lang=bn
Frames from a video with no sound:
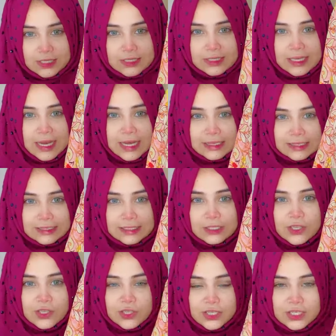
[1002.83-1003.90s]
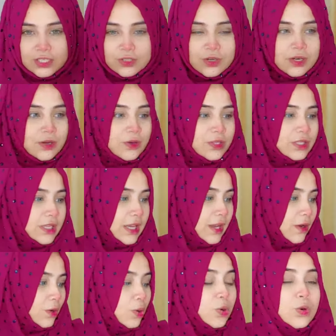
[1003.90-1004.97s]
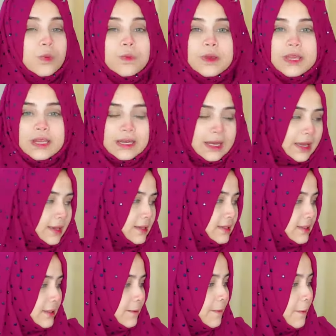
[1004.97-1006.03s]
কালার দিয়ে হাতাটা কন্ট্রাস্ট করা হয়েছে খুবই নাইস